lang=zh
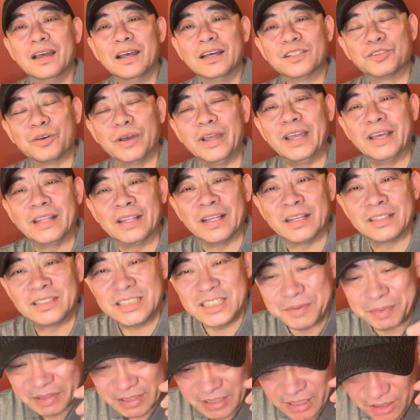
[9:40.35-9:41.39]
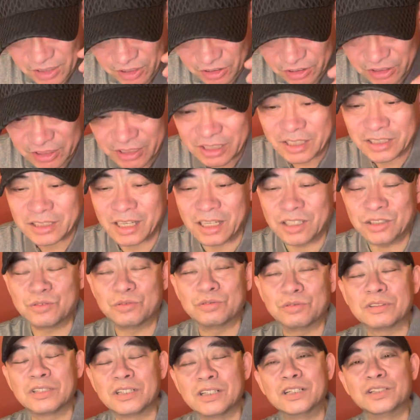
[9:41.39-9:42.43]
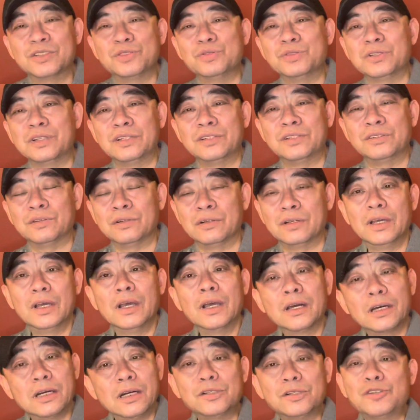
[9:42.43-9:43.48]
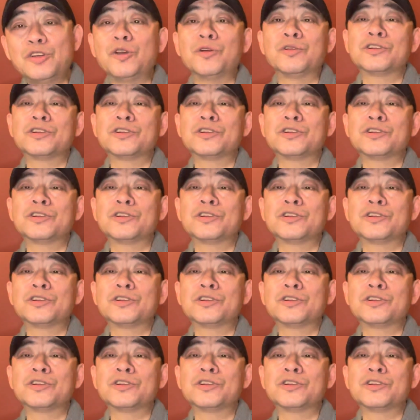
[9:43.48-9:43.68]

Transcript: 所以呢，基本上这一和当初歌剧的这种歌剧，